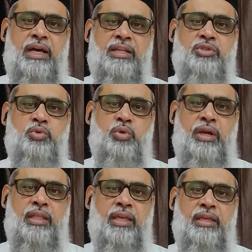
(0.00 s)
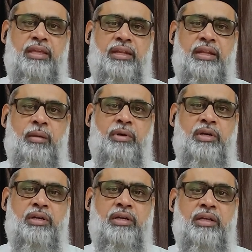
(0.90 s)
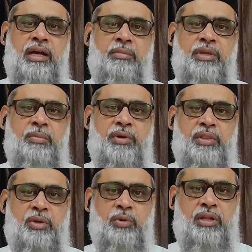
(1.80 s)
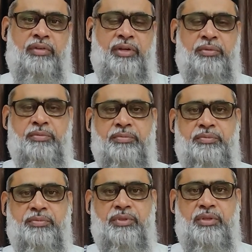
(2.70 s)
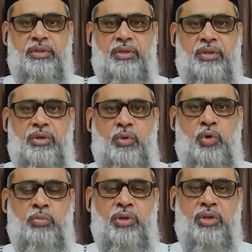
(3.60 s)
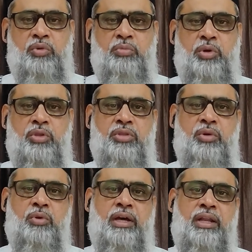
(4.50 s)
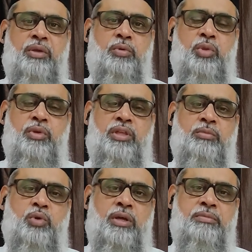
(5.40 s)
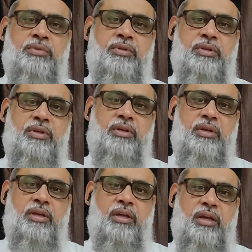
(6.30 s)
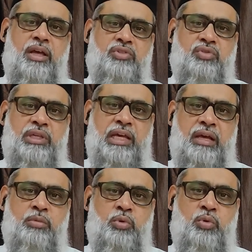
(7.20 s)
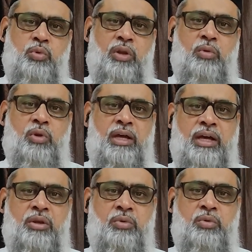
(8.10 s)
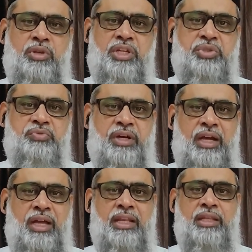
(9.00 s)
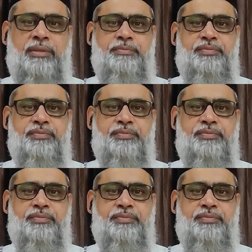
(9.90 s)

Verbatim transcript: கால சூழ்நிலையை நமக்கு நாம் ஏற்படுத்தி கொள்ள வேண்டும் நோன்பு இருக்கும்போது திருக்குரானை ஓதுவதன் மூலம் அஸ்யாமு வல் குர்ஆனு யஷ்ஃபானி